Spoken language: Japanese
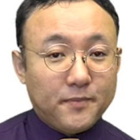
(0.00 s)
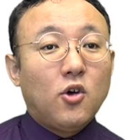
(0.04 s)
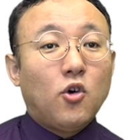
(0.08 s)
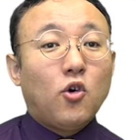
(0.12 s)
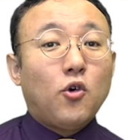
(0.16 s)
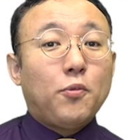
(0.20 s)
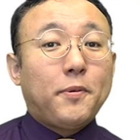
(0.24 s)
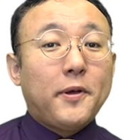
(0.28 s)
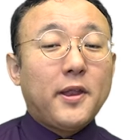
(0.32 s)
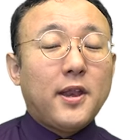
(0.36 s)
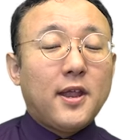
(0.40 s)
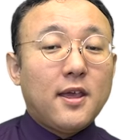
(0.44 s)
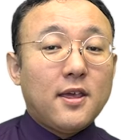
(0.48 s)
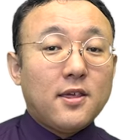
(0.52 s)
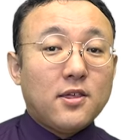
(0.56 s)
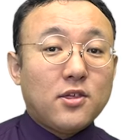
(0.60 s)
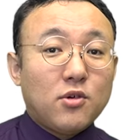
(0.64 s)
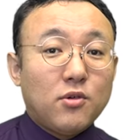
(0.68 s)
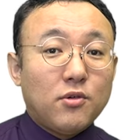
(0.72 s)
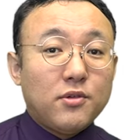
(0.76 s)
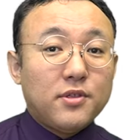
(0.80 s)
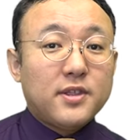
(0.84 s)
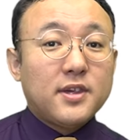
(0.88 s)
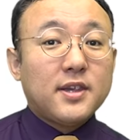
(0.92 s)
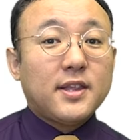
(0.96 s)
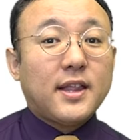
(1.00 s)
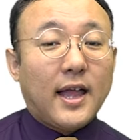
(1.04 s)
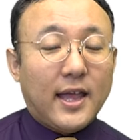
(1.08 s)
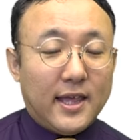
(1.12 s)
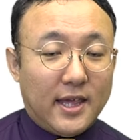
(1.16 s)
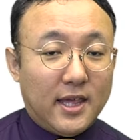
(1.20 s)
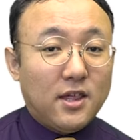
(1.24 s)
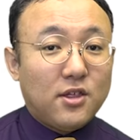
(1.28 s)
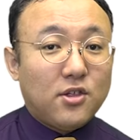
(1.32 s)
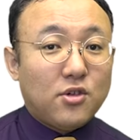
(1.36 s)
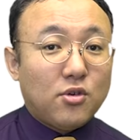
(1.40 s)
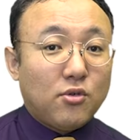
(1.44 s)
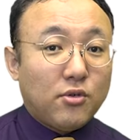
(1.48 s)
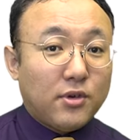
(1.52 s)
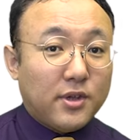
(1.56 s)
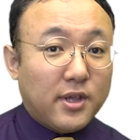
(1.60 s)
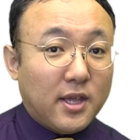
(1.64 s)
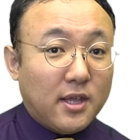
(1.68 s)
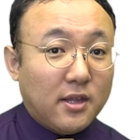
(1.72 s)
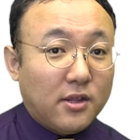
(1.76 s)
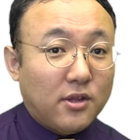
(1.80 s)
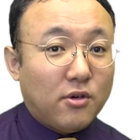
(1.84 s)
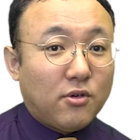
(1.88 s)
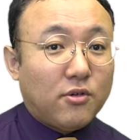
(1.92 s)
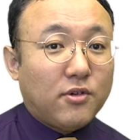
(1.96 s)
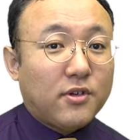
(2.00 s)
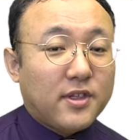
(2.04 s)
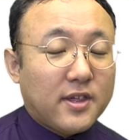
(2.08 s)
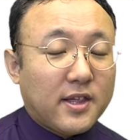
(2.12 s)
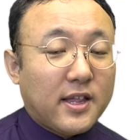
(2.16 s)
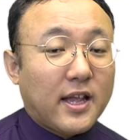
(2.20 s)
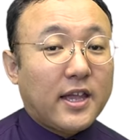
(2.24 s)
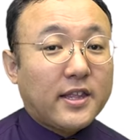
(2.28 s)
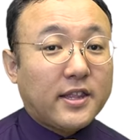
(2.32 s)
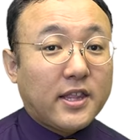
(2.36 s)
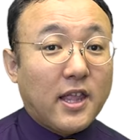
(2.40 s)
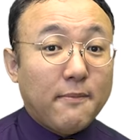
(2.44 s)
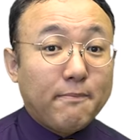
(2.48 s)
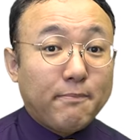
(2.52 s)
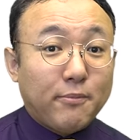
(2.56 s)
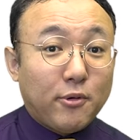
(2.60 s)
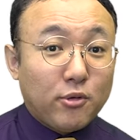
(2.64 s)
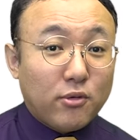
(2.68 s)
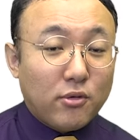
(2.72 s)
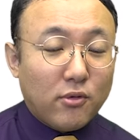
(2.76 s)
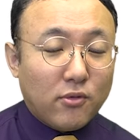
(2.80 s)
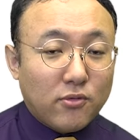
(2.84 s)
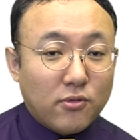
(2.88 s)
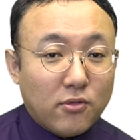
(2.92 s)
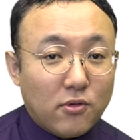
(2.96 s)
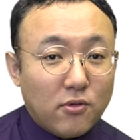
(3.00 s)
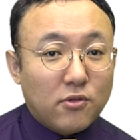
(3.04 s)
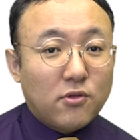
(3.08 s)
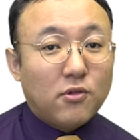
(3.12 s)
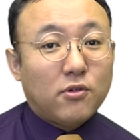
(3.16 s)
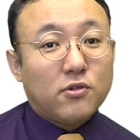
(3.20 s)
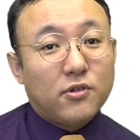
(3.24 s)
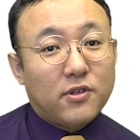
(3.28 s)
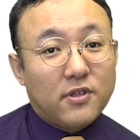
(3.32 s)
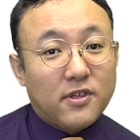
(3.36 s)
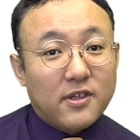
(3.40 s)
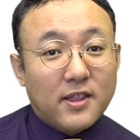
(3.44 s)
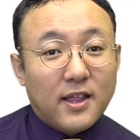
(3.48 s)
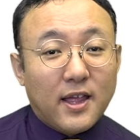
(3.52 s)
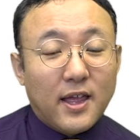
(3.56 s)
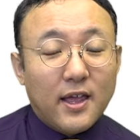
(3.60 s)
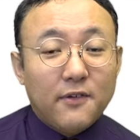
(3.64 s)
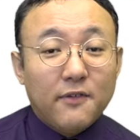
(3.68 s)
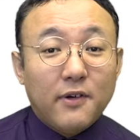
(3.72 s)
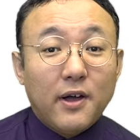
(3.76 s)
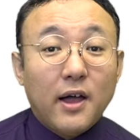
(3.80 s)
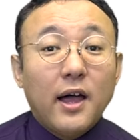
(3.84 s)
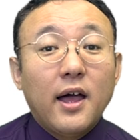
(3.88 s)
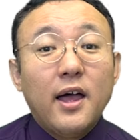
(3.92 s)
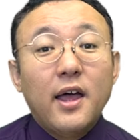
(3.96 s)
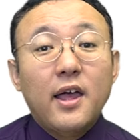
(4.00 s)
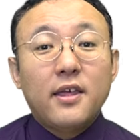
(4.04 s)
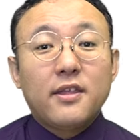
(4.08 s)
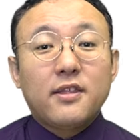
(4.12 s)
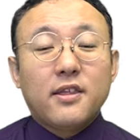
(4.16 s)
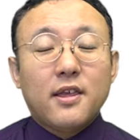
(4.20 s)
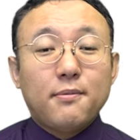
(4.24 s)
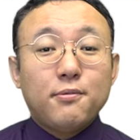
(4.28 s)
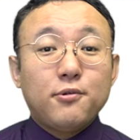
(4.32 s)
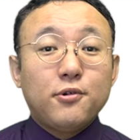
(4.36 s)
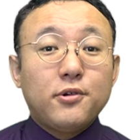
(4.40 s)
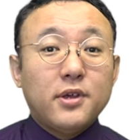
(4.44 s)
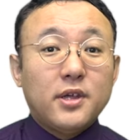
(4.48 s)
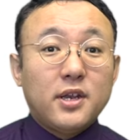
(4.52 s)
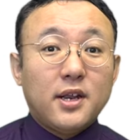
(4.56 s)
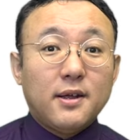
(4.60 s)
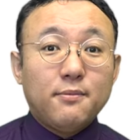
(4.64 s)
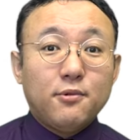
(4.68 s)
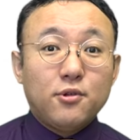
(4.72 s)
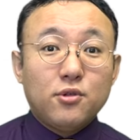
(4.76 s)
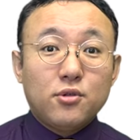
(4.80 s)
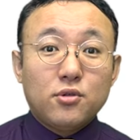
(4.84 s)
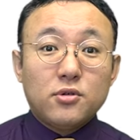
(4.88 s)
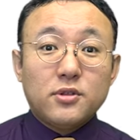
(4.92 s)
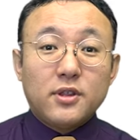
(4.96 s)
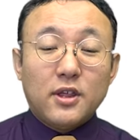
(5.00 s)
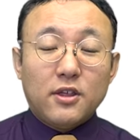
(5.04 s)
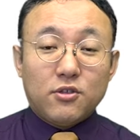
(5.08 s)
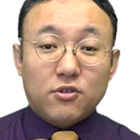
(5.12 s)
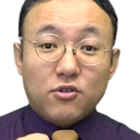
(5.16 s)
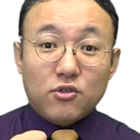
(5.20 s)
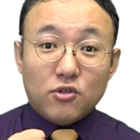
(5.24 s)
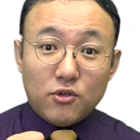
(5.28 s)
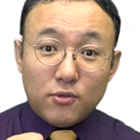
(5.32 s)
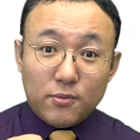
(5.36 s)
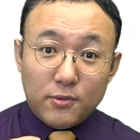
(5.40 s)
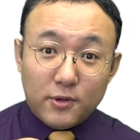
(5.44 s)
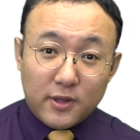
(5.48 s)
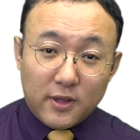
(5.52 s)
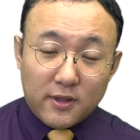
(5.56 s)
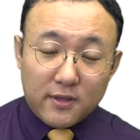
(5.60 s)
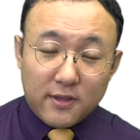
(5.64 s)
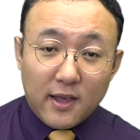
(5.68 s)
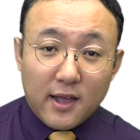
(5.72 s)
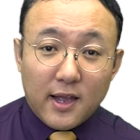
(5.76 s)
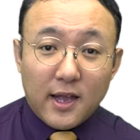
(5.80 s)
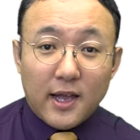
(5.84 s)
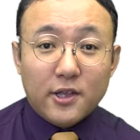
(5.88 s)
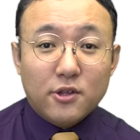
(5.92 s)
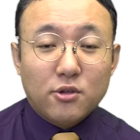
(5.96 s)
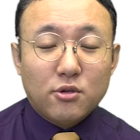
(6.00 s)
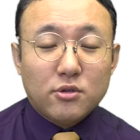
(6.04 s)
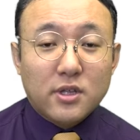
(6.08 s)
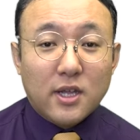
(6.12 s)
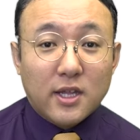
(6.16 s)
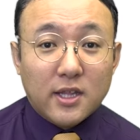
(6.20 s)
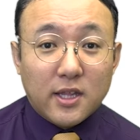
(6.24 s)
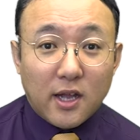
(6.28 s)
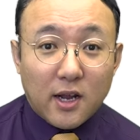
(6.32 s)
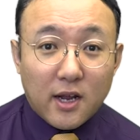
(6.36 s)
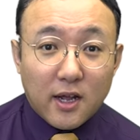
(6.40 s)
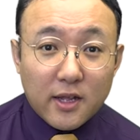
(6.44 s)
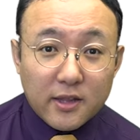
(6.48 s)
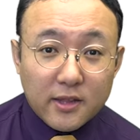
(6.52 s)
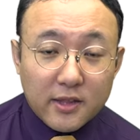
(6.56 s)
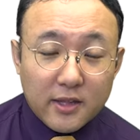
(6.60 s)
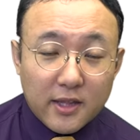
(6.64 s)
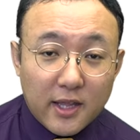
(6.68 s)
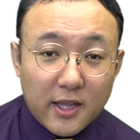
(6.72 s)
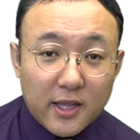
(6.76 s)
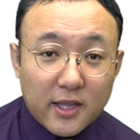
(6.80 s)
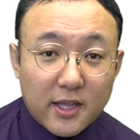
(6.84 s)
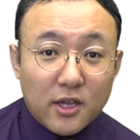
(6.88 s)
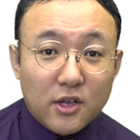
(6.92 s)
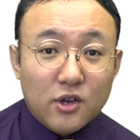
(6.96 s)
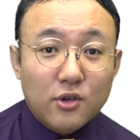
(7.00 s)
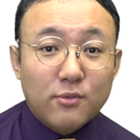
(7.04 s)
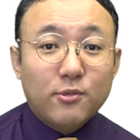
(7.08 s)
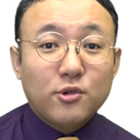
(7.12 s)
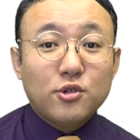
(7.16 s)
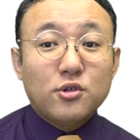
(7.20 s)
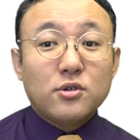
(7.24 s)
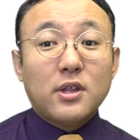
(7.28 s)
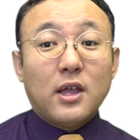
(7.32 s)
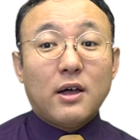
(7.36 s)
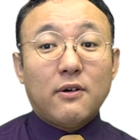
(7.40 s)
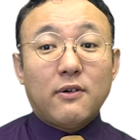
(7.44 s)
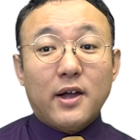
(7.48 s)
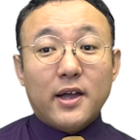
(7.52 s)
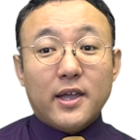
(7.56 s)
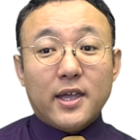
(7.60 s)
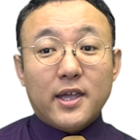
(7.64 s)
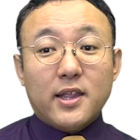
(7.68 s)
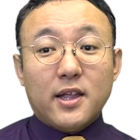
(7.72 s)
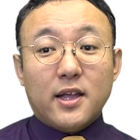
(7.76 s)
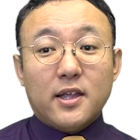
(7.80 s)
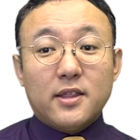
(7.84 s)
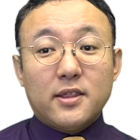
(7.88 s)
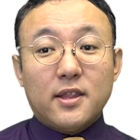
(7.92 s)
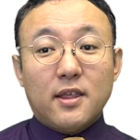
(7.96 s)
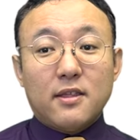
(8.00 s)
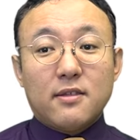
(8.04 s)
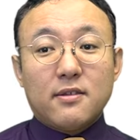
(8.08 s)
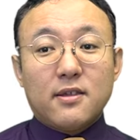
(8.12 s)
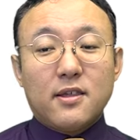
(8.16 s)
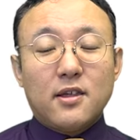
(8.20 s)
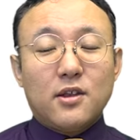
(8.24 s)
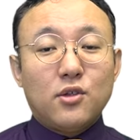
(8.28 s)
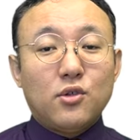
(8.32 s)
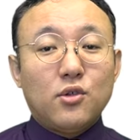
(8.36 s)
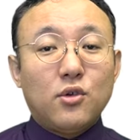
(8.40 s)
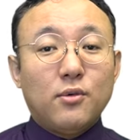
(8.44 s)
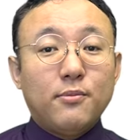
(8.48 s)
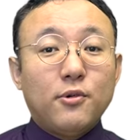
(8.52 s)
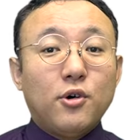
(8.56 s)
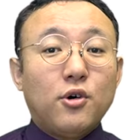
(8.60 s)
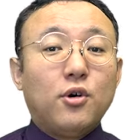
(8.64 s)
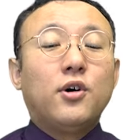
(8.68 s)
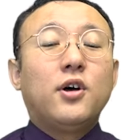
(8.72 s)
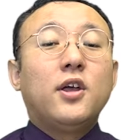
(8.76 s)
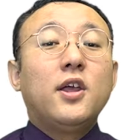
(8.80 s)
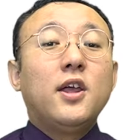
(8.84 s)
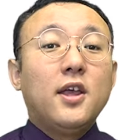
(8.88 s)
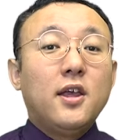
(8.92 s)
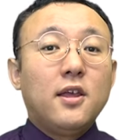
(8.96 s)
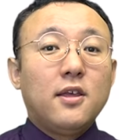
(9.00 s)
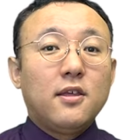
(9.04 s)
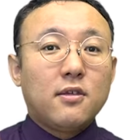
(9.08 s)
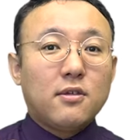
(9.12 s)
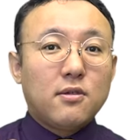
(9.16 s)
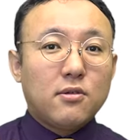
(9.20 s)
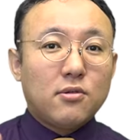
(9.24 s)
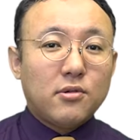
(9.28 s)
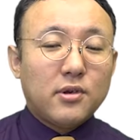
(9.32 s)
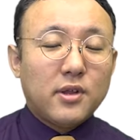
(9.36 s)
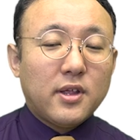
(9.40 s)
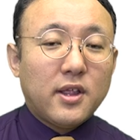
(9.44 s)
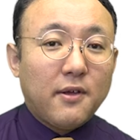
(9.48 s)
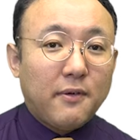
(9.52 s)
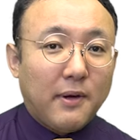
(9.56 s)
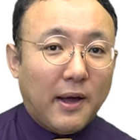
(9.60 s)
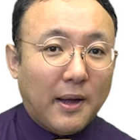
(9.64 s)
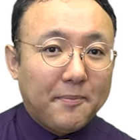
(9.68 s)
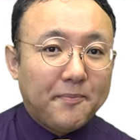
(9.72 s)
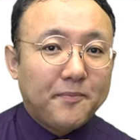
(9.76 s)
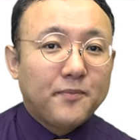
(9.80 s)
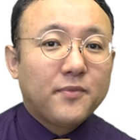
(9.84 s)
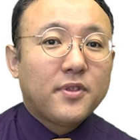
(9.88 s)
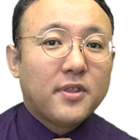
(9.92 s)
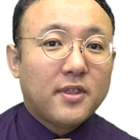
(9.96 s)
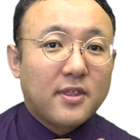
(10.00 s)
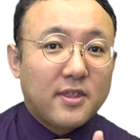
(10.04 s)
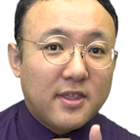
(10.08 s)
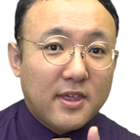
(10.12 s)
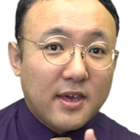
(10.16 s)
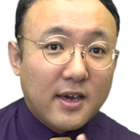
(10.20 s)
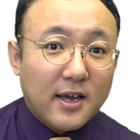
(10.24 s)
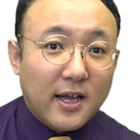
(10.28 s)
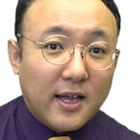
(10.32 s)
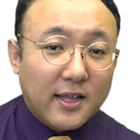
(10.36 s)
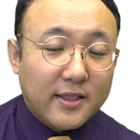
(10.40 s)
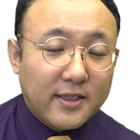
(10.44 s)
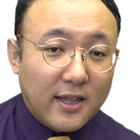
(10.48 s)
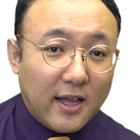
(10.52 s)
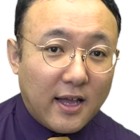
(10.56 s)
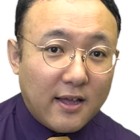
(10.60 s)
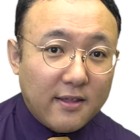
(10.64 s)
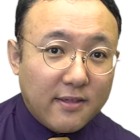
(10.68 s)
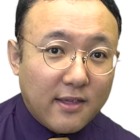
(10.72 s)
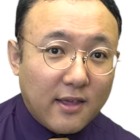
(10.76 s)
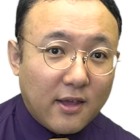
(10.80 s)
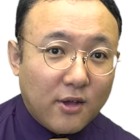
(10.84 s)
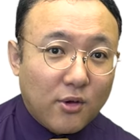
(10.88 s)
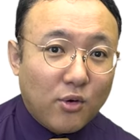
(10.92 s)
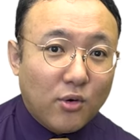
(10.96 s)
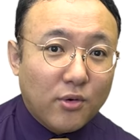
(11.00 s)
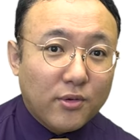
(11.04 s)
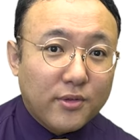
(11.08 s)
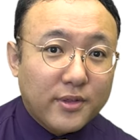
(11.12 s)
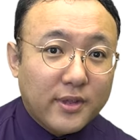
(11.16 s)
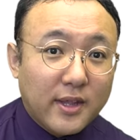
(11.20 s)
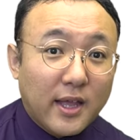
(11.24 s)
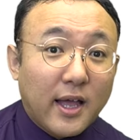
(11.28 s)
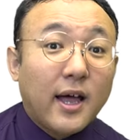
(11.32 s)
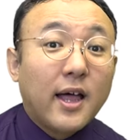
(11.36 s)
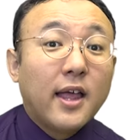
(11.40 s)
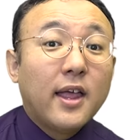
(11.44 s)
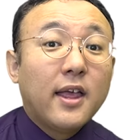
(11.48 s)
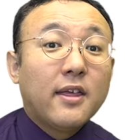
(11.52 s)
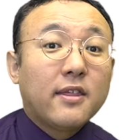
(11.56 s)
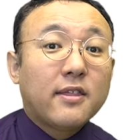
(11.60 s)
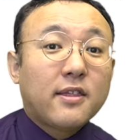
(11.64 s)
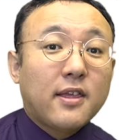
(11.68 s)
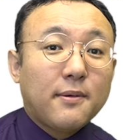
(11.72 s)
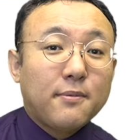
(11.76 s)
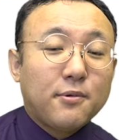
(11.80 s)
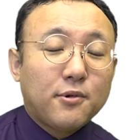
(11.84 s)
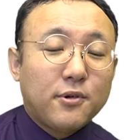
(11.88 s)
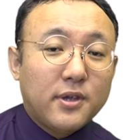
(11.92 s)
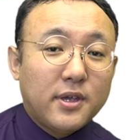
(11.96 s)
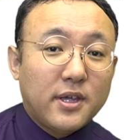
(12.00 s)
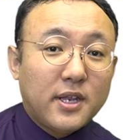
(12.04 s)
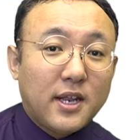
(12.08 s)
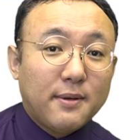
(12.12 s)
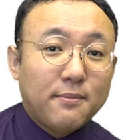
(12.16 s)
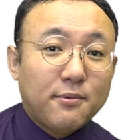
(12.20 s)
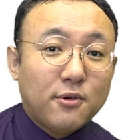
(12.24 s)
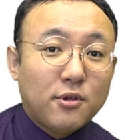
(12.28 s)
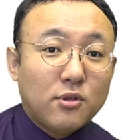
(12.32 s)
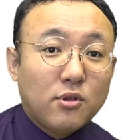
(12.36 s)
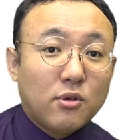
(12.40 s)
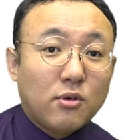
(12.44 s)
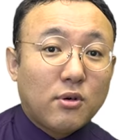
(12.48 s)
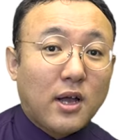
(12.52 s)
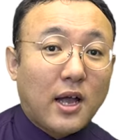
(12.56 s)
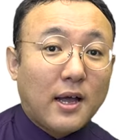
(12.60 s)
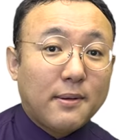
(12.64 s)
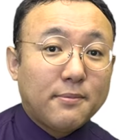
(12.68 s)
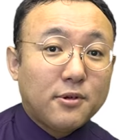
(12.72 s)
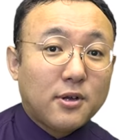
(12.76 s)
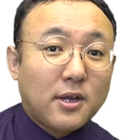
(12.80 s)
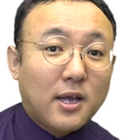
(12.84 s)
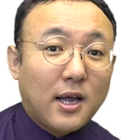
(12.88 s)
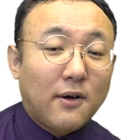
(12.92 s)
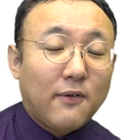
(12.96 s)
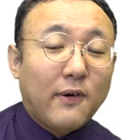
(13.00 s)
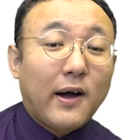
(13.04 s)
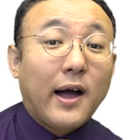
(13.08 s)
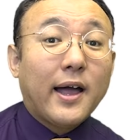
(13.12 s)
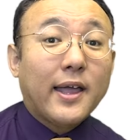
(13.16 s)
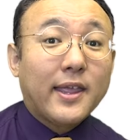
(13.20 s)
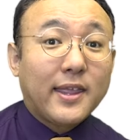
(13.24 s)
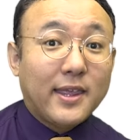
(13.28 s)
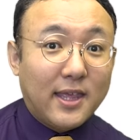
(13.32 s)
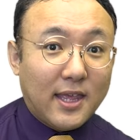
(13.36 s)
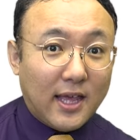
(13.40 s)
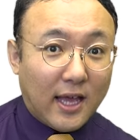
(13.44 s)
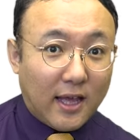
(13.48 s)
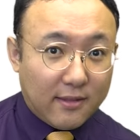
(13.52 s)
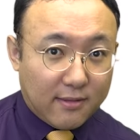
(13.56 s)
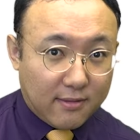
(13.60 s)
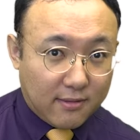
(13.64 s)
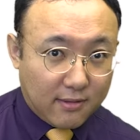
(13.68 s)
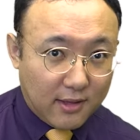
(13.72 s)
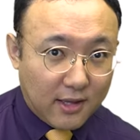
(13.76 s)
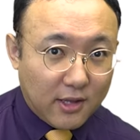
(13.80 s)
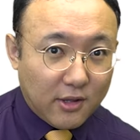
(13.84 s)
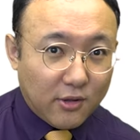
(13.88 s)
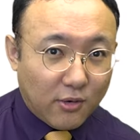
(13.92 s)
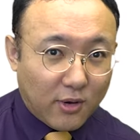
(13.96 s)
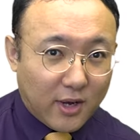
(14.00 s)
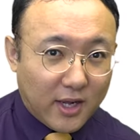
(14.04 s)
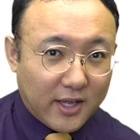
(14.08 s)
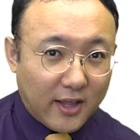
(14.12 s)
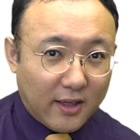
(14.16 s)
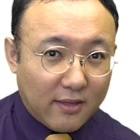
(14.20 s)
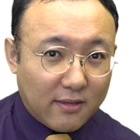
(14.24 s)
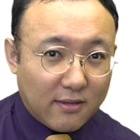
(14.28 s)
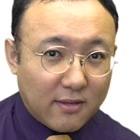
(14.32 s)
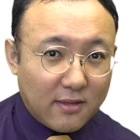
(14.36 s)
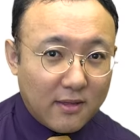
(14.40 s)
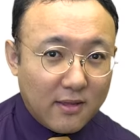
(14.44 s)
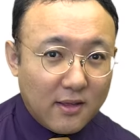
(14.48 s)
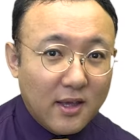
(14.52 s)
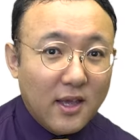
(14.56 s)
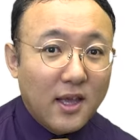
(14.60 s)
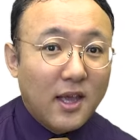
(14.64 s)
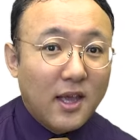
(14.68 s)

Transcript: オペレーション自体、商品力自体、店舗競争力自体はセブンイレブンにとって十分に世界と戦っていけるものなわけなんですけれども、それではじゃあなぜこんなセブンイレブンの株価は安いのかです。